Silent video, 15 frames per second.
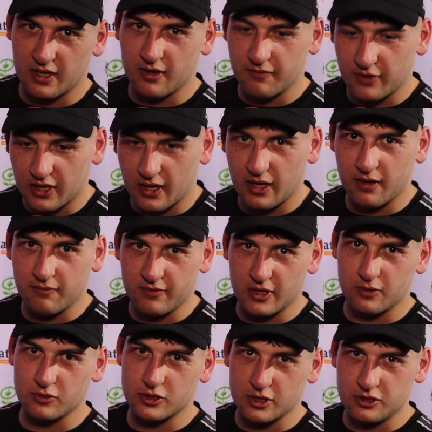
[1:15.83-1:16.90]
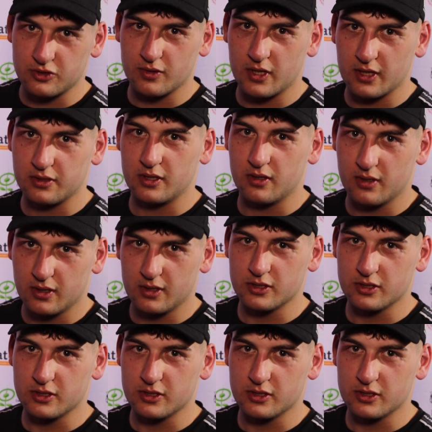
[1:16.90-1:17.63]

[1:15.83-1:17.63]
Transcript: ale wyjechałem w wieku 6 lat i